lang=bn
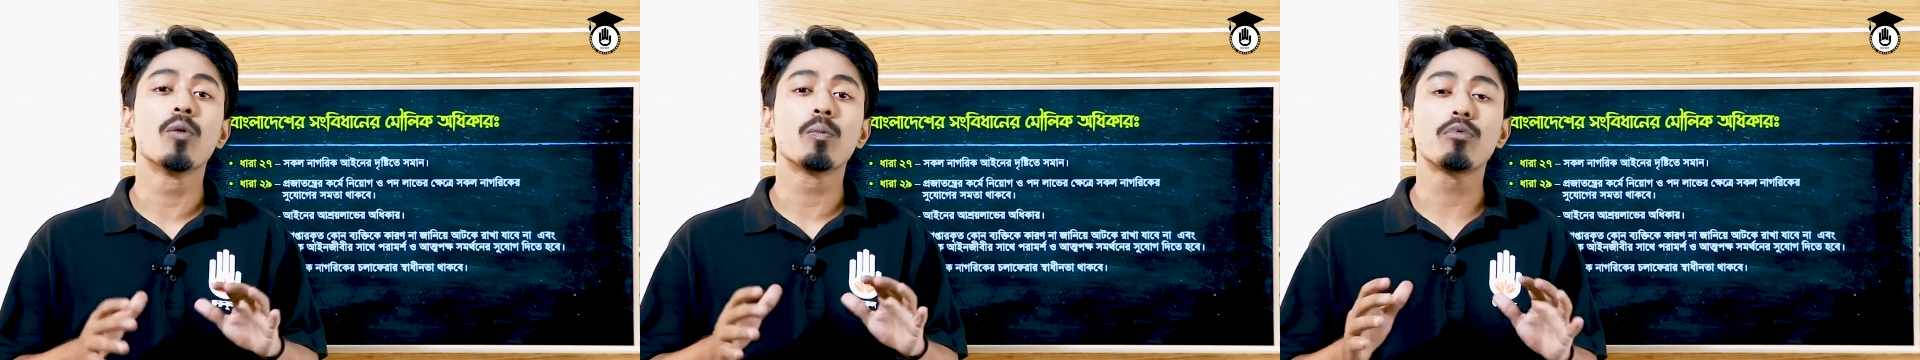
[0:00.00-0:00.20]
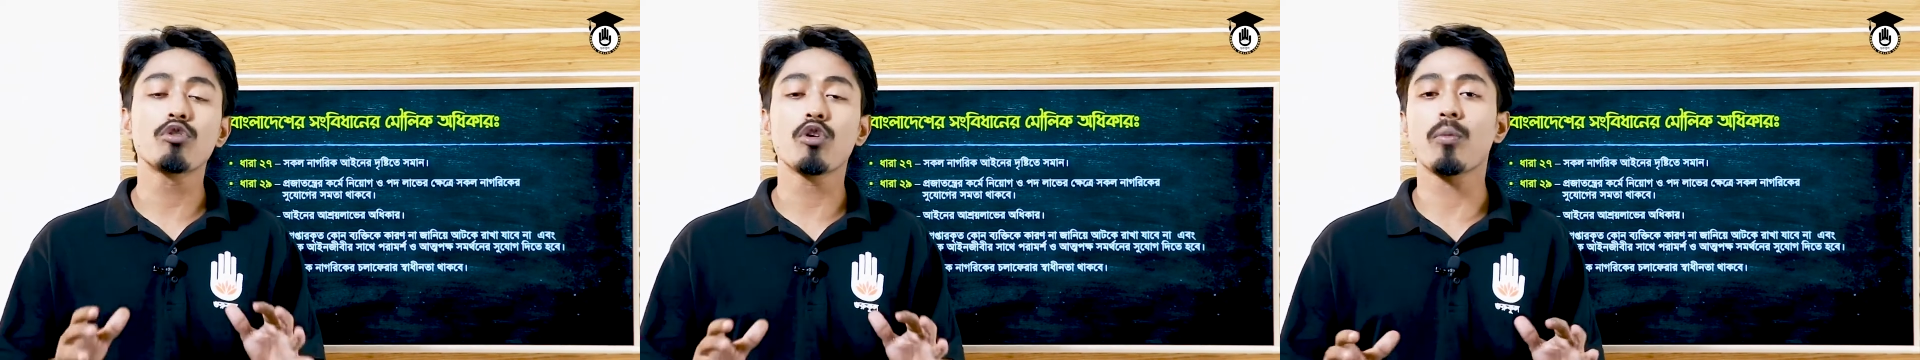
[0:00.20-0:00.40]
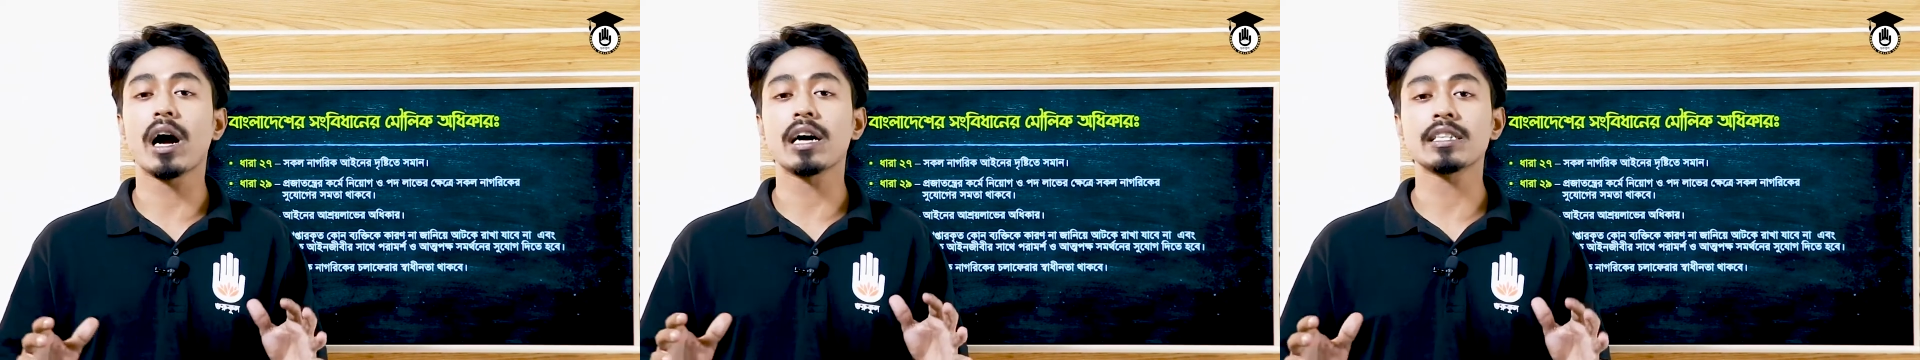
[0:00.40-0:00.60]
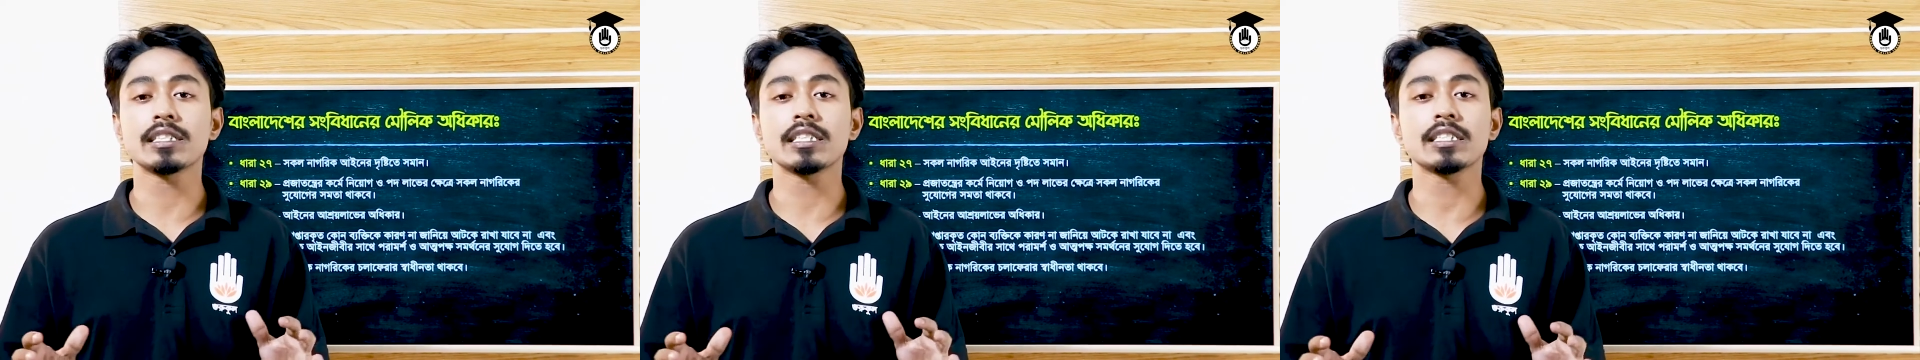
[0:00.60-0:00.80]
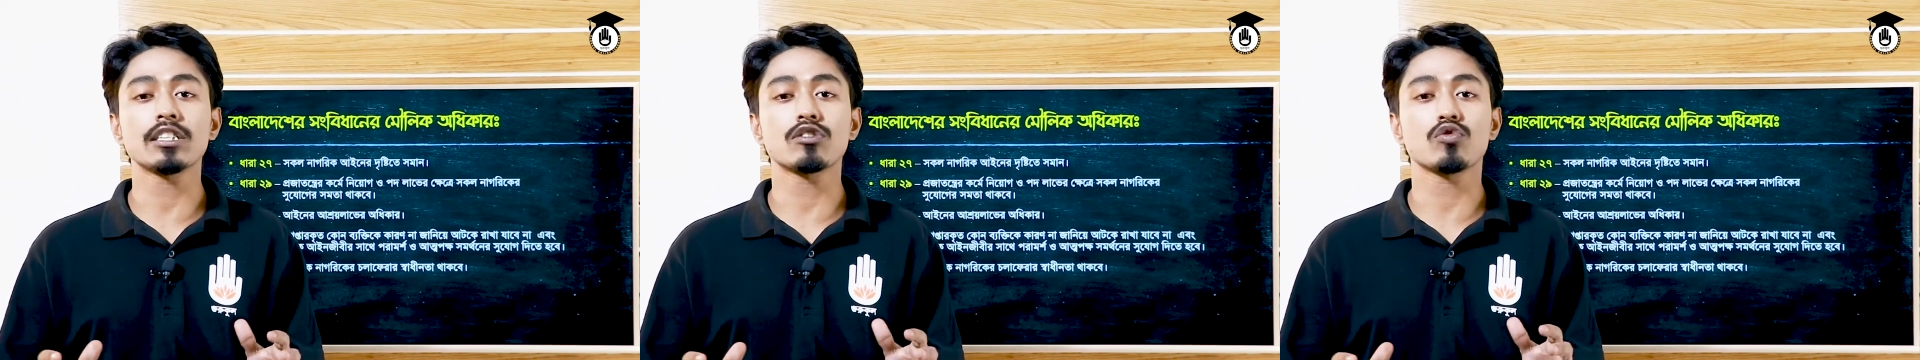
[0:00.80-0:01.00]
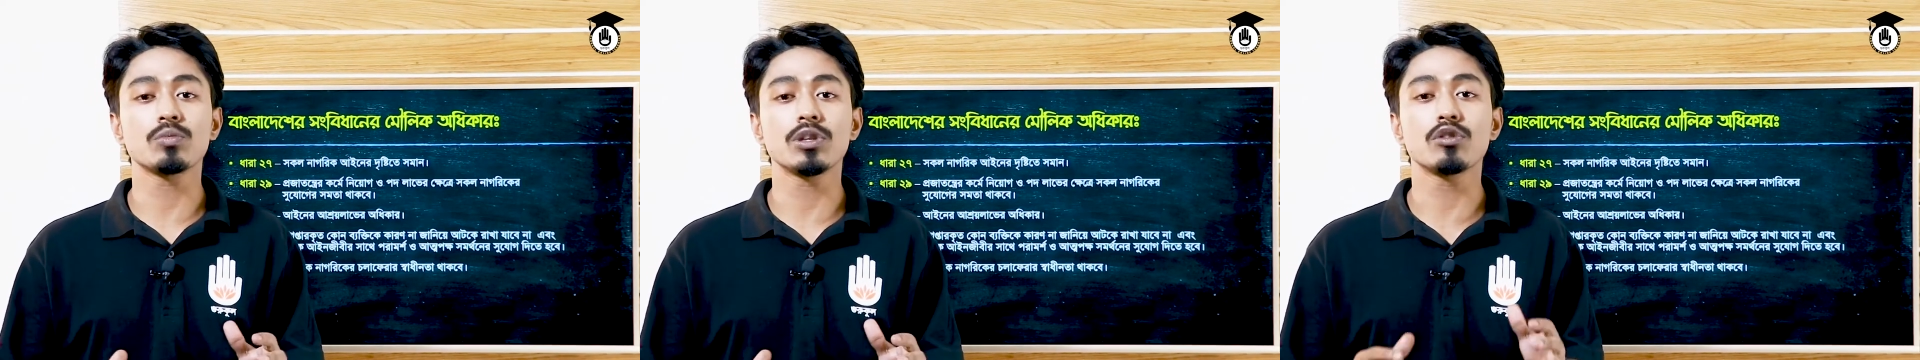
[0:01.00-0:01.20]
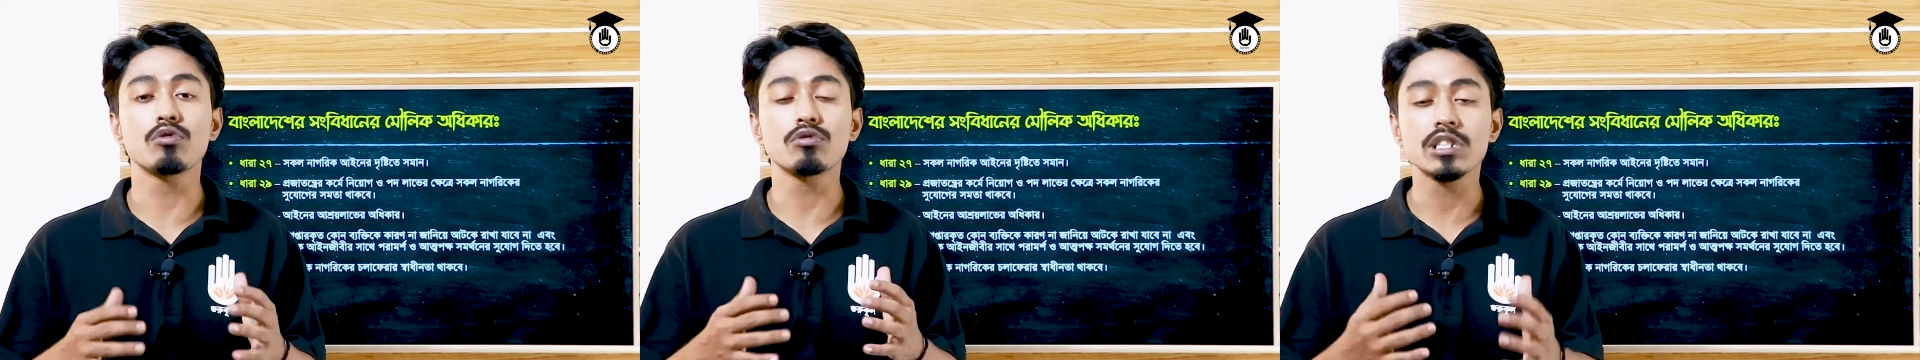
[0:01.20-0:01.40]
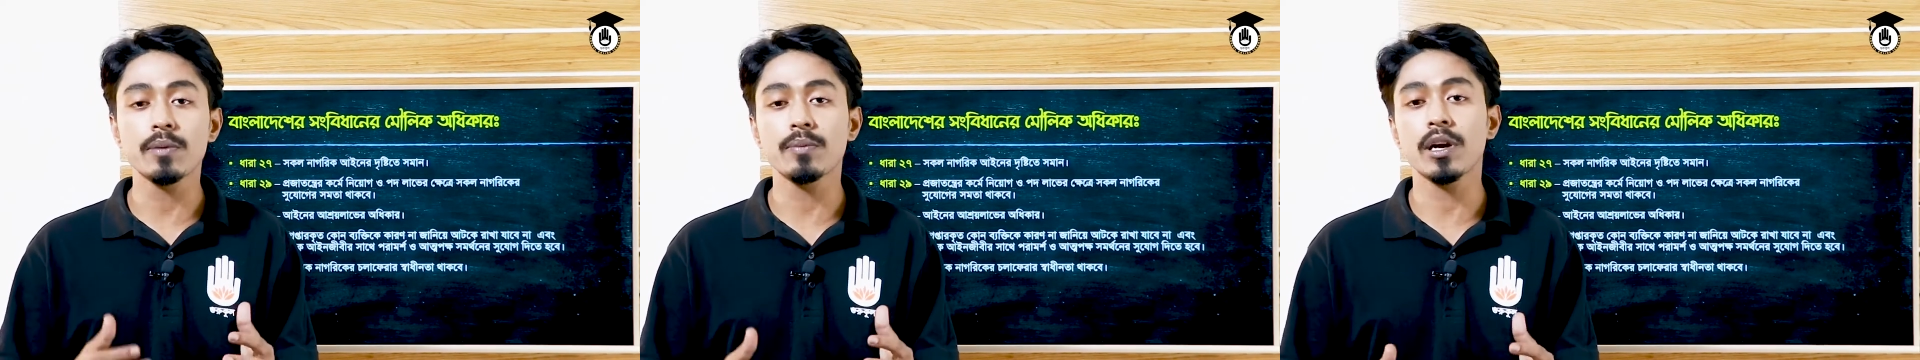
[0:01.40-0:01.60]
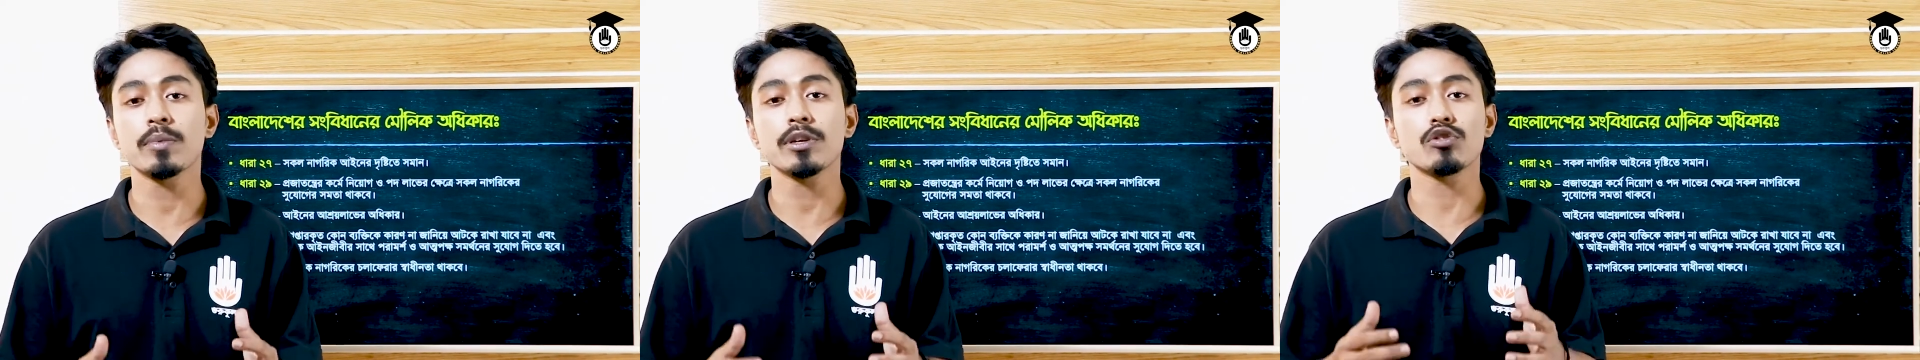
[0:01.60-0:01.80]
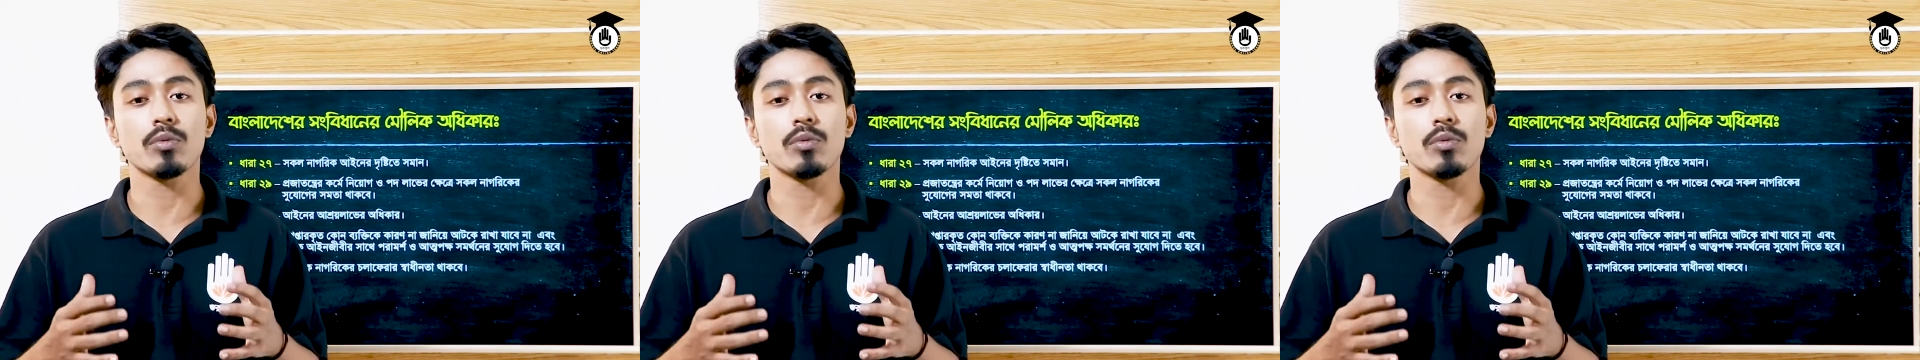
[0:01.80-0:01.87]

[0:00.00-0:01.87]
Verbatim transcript: পুরো বাংলাদেশে তুমি ঘুরতে পারবে